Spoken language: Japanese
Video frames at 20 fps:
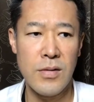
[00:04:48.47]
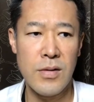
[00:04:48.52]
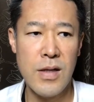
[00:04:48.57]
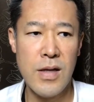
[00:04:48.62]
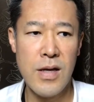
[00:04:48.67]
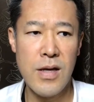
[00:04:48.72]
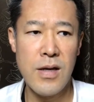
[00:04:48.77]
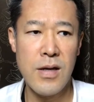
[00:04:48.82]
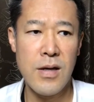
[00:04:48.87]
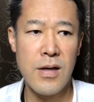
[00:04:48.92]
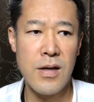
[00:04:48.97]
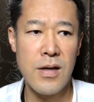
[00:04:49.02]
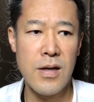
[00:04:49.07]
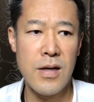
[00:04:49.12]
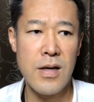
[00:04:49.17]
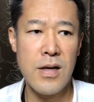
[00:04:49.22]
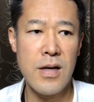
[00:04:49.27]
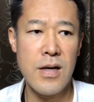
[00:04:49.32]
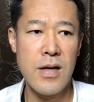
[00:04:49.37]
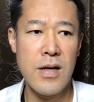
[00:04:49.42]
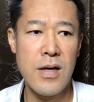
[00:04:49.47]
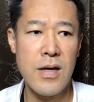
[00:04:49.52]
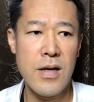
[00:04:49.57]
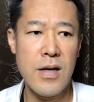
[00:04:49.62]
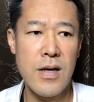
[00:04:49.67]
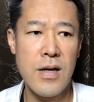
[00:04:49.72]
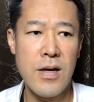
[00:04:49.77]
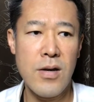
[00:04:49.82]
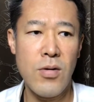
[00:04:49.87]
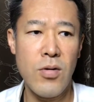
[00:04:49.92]
で、
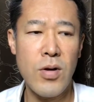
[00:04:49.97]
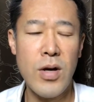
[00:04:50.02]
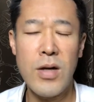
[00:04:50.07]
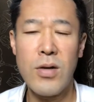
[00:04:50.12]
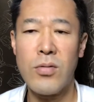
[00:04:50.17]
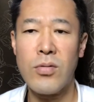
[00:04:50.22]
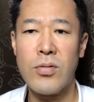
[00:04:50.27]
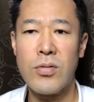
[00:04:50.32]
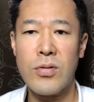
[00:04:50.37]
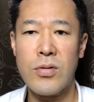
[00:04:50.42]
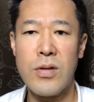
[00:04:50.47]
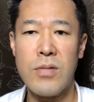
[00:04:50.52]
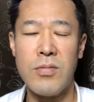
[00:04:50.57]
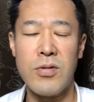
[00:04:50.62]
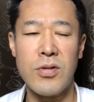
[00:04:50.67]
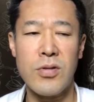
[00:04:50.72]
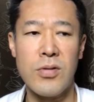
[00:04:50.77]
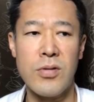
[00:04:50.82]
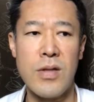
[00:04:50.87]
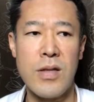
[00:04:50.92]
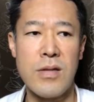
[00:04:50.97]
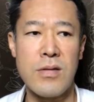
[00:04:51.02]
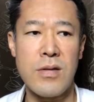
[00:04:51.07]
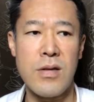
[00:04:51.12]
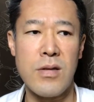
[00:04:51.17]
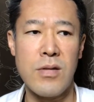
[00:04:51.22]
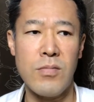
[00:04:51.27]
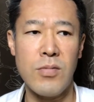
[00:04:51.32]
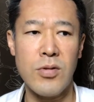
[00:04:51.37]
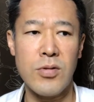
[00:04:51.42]
えー、他のことでもそうです
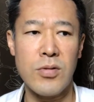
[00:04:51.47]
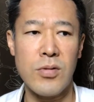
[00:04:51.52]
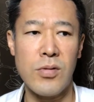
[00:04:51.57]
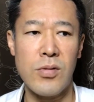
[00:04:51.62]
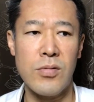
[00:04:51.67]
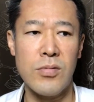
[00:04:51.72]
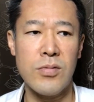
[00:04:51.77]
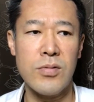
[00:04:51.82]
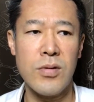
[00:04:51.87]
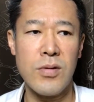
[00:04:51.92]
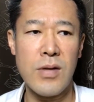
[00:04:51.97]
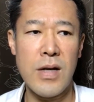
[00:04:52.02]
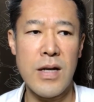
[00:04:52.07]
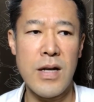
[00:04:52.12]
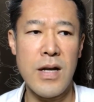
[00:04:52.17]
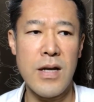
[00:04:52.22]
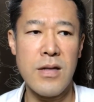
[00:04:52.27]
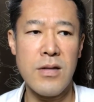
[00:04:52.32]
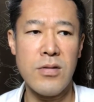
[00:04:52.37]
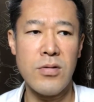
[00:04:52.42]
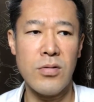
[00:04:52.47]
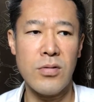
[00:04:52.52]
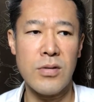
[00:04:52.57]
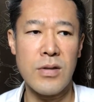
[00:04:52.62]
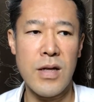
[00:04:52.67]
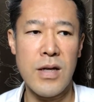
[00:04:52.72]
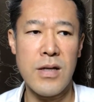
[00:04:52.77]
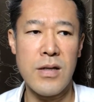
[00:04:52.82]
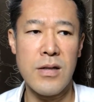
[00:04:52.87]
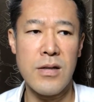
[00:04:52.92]
けどもその嘘がない状
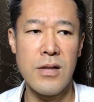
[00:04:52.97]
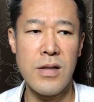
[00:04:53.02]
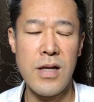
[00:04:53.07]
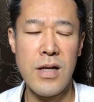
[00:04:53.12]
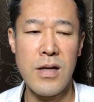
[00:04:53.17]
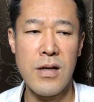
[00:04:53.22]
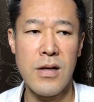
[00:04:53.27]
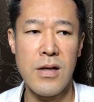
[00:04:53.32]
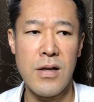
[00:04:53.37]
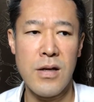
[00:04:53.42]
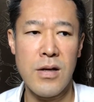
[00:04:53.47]
態で